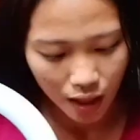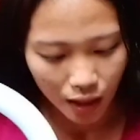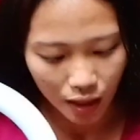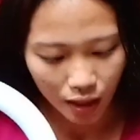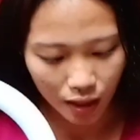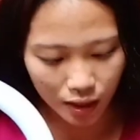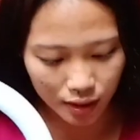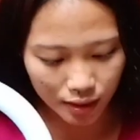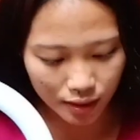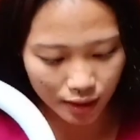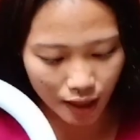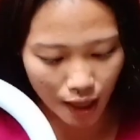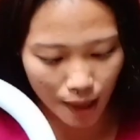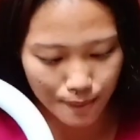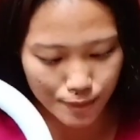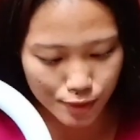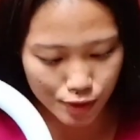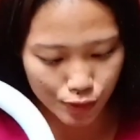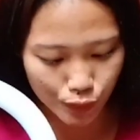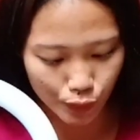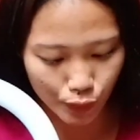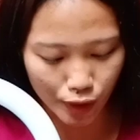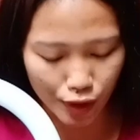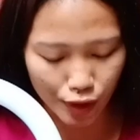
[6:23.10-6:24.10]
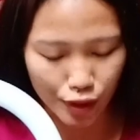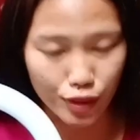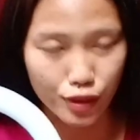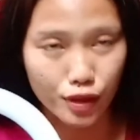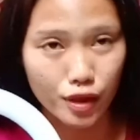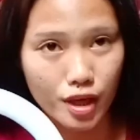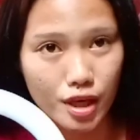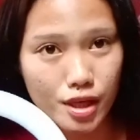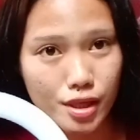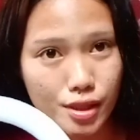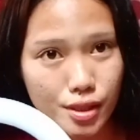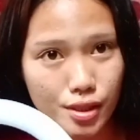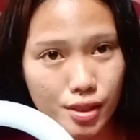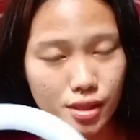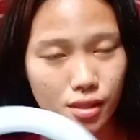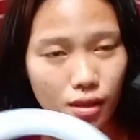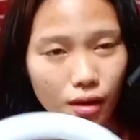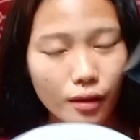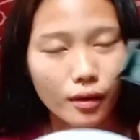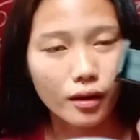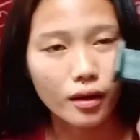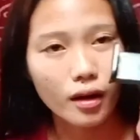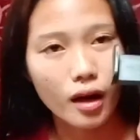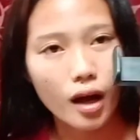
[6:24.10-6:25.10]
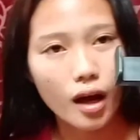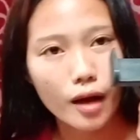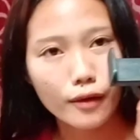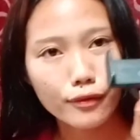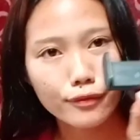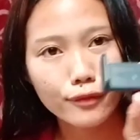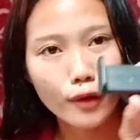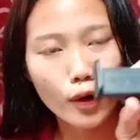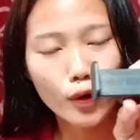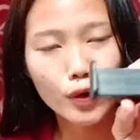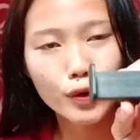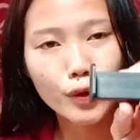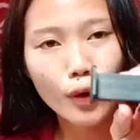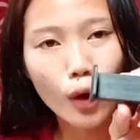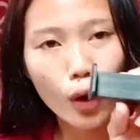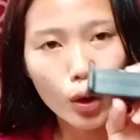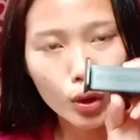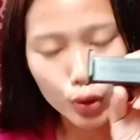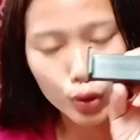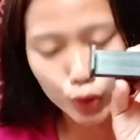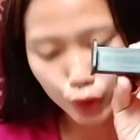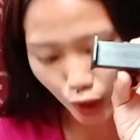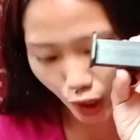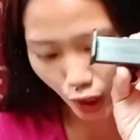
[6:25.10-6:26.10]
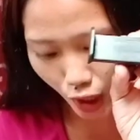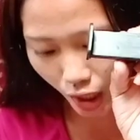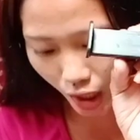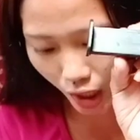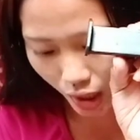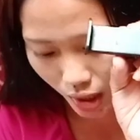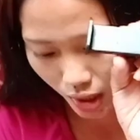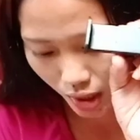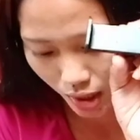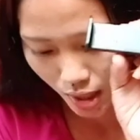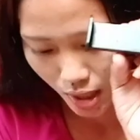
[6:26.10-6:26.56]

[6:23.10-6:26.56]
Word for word: it comes with this phone holder.